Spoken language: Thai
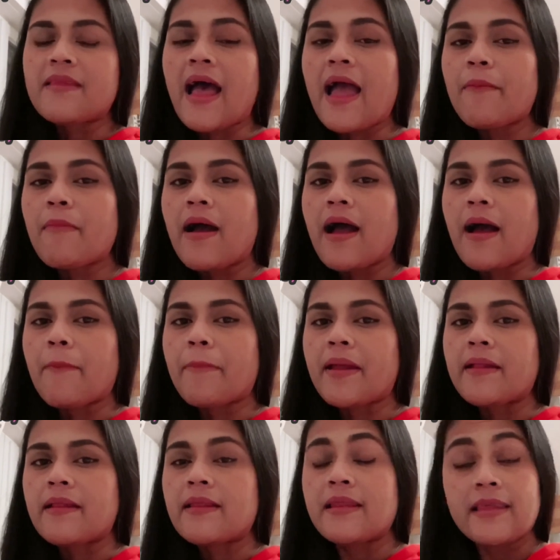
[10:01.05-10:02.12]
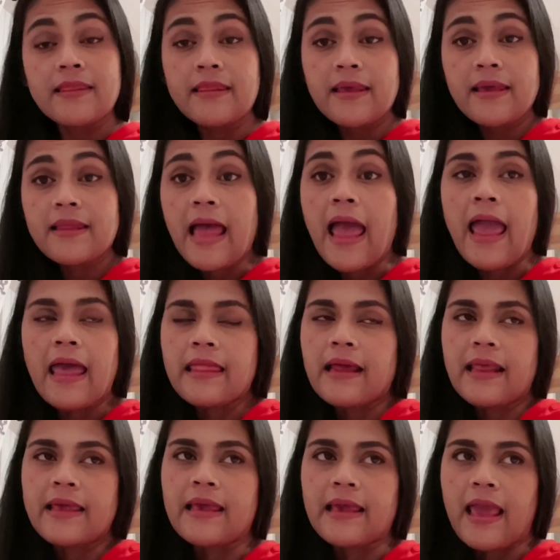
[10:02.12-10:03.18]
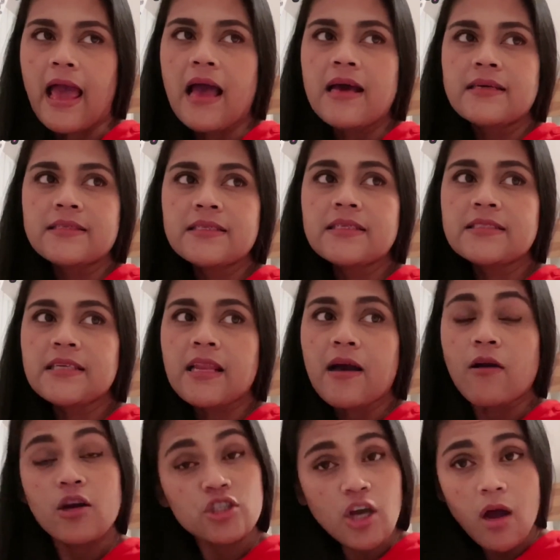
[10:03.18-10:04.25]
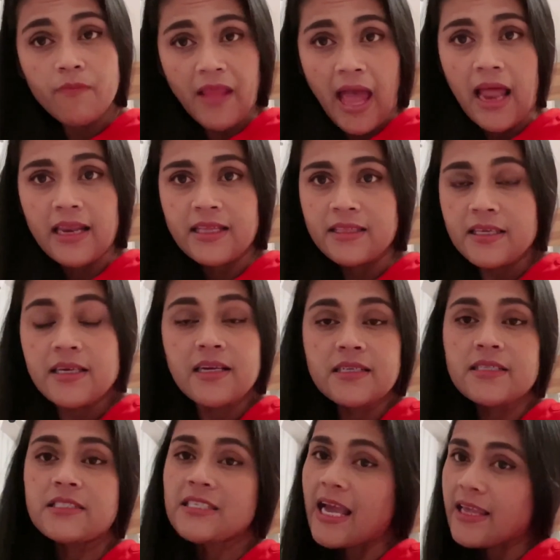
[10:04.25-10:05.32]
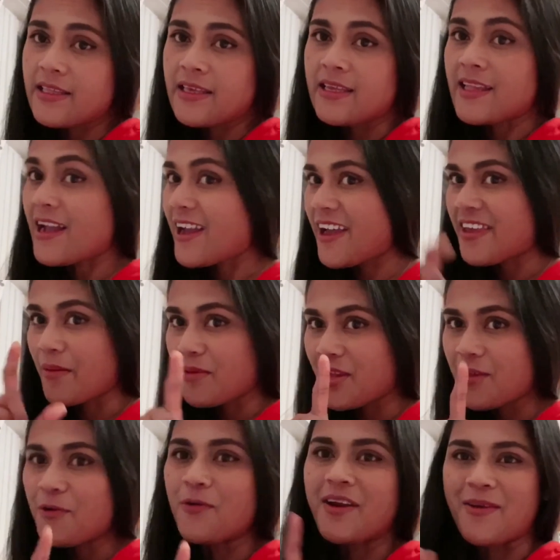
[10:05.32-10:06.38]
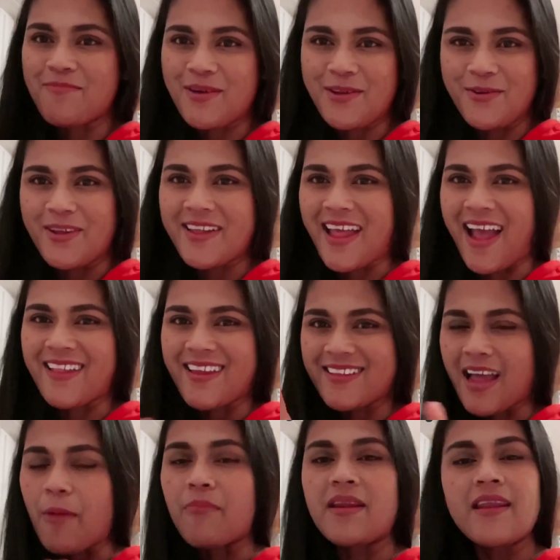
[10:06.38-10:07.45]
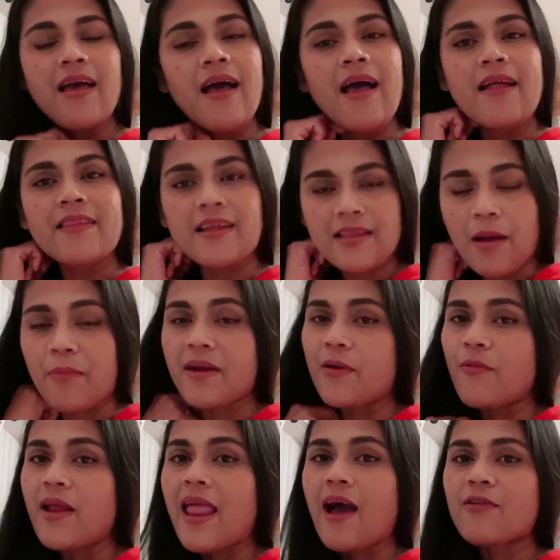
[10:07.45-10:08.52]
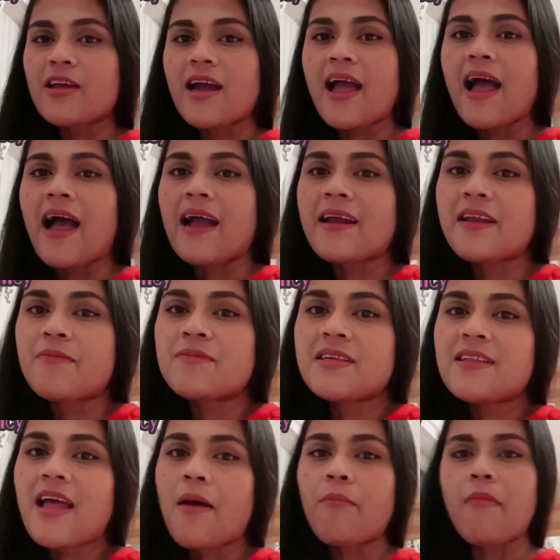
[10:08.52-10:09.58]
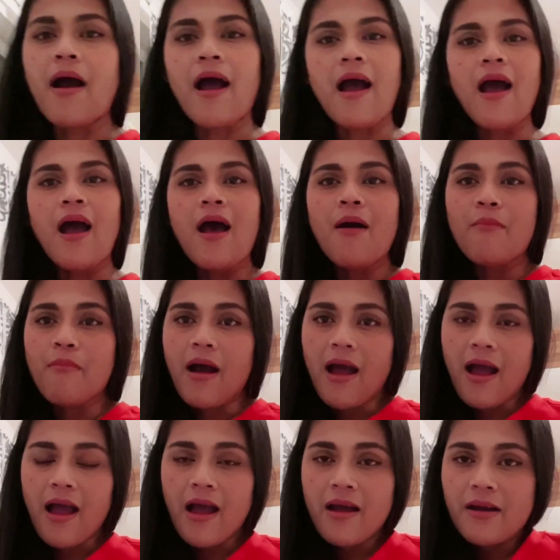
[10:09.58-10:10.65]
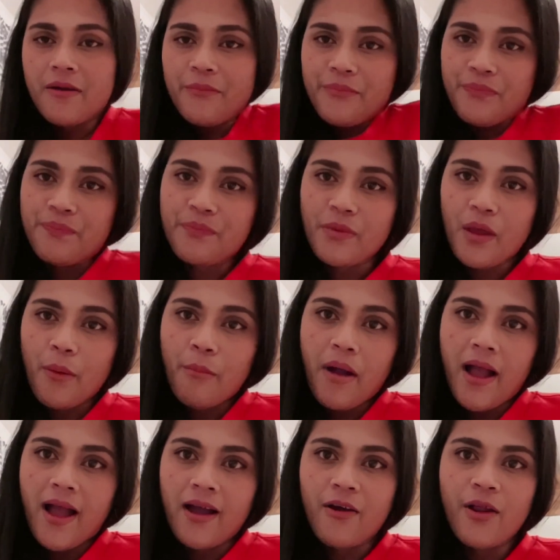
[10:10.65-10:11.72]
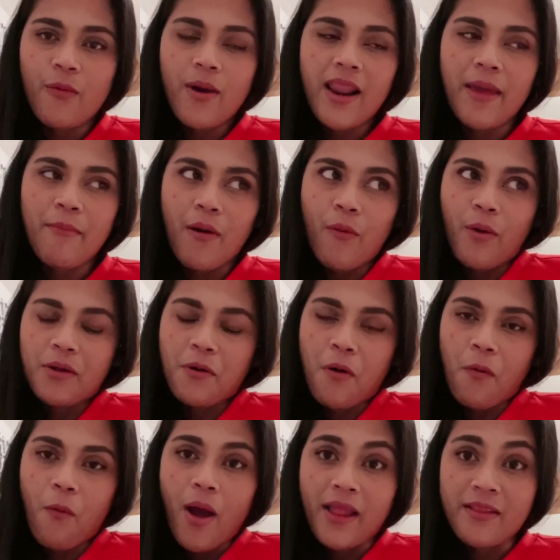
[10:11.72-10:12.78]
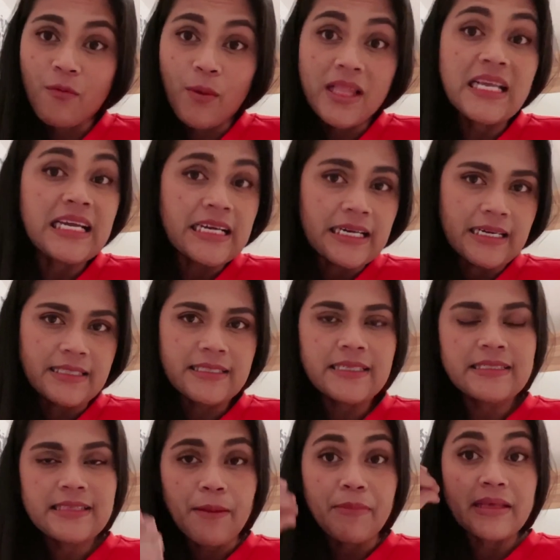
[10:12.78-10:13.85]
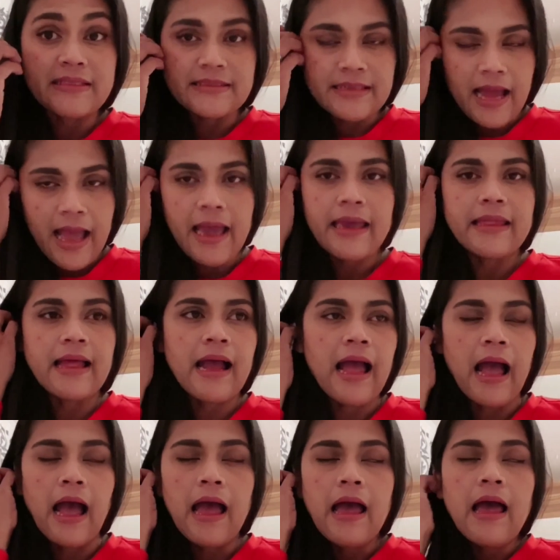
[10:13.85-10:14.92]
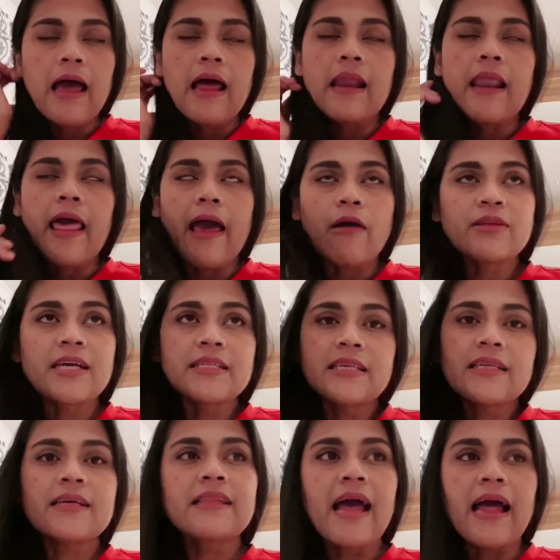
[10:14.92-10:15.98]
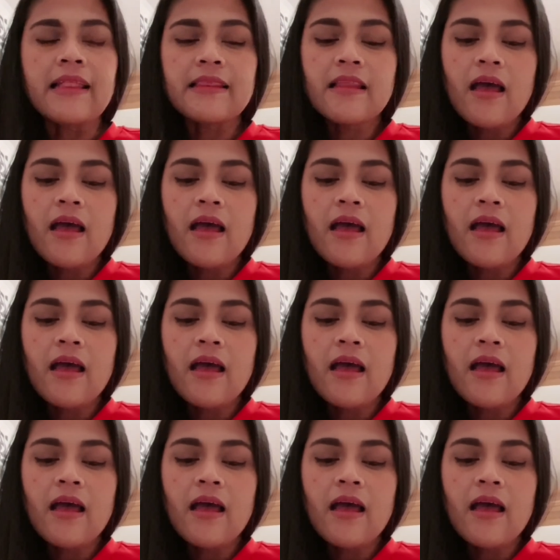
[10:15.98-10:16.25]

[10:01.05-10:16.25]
ได้มาเป็นลินดี้แทนอะไรอย่างเงี้ย ซึ่งจริงๆ แล้วก็ชอบนะ ลินดี้ก็คือใช้ดี ถ้าใครยังไม่ได้ดูคลิปไปดูได้นะ นันทำนันทำคลิปไว้แล้วนะคะ คลิปที่นำมามาเอ่มมาเขาเรียกว่าอะไรมาอวดของขวัญวันเกิดที่สามีซื้อให้นะคะ แล้วทั้งนี้ทั้งนั้น